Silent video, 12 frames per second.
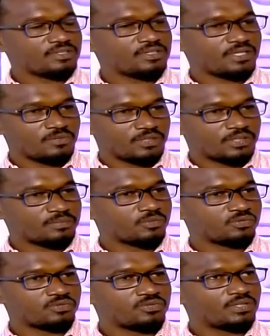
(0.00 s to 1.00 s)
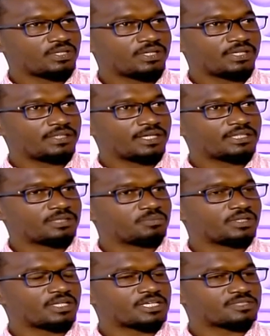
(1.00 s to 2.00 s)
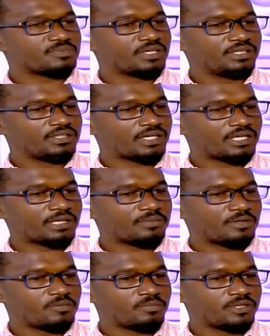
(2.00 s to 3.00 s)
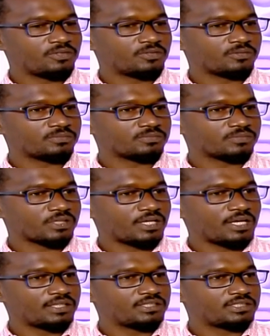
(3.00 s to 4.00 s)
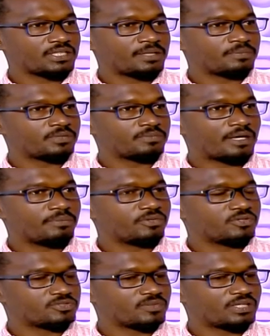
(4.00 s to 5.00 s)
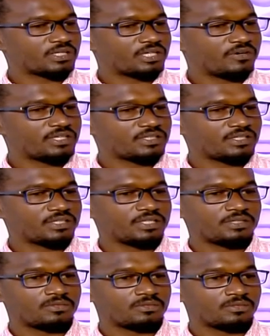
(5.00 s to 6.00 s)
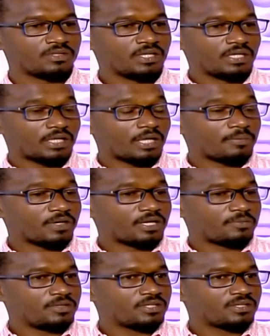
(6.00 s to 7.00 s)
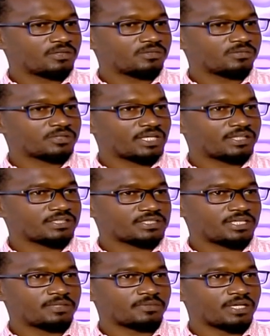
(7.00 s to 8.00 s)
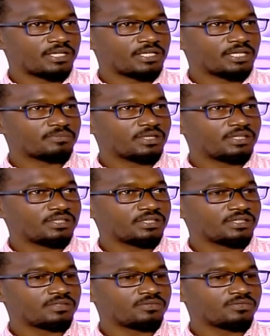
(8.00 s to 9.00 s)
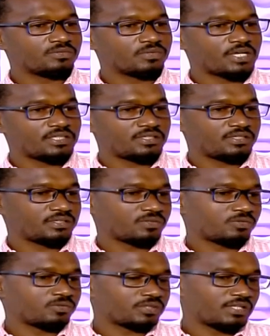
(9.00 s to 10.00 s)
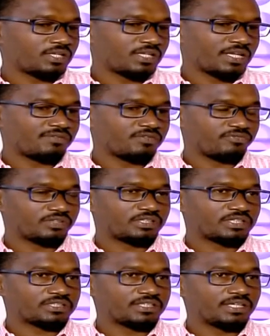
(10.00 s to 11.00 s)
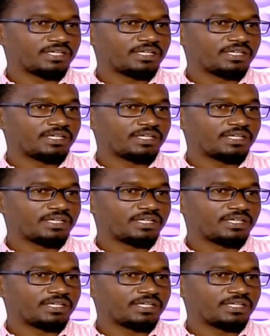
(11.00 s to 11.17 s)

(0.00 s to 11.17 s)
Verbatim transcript: ايوه موجوده يعني عدد من الاسماء عندها رغبه من بينهم غيادي شاب محمد عثمان الكوارتي لديه رغبه كبيره ويتحدث عن امكانيات ماليه انه غادر يغوط الهلال في الفتره الجايه